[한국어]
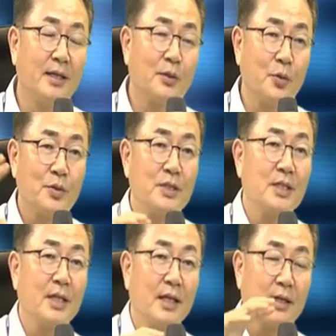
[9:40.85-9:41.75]

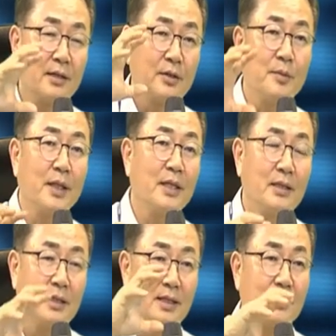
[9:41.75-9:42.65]
동시에
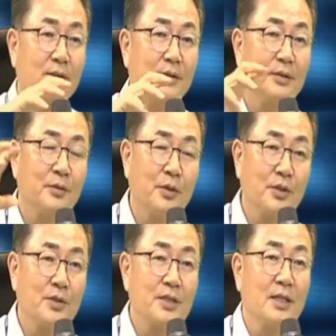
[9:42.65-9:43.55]
크로마키를 해서
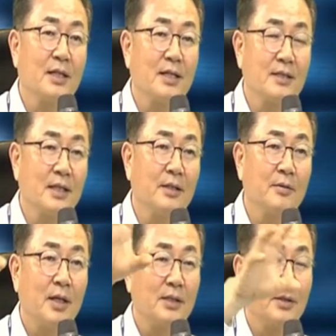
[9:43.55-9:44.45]
원격제인
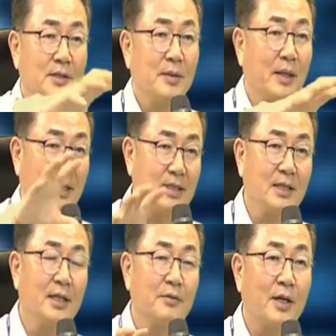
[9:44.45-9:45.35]
학생과 선생님 같이
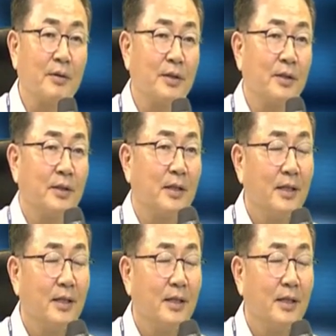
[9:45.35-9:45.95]
있게도 하고 이런